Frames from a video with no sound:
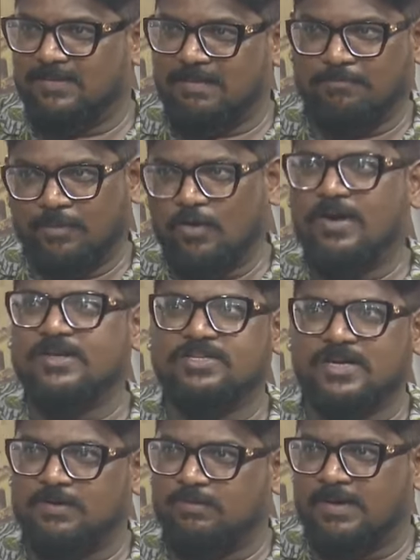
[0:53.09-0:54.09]
ఎప్పుడో
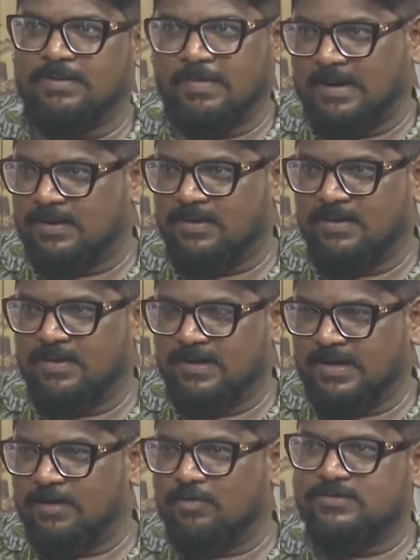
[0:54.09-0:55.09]
ఇచ్చినటువంటి మాట
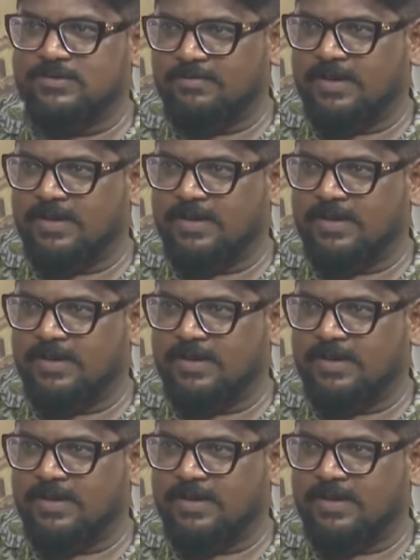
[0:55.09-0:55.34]
నీకోసం